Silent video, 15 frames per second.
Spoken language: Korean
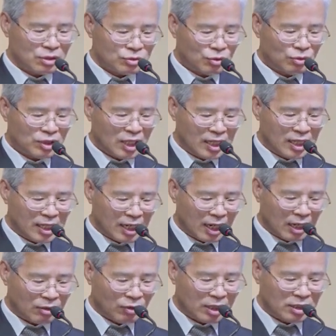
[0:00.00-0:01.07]

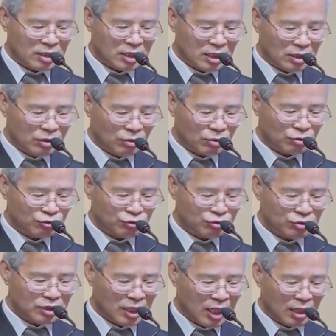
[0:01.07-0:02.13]
소테리아라고 하는 이교도
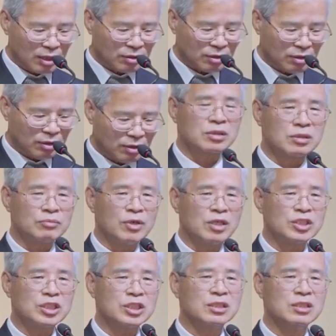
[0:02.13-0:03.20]
축제에서 그
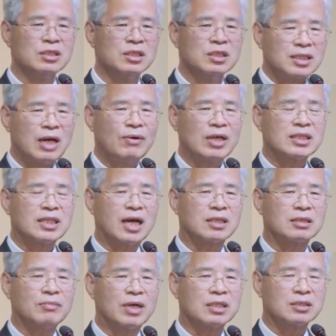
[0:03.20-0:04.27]
명칭을 따왔다
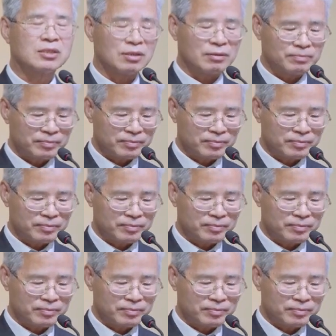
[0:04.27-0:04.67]
그 말이죠.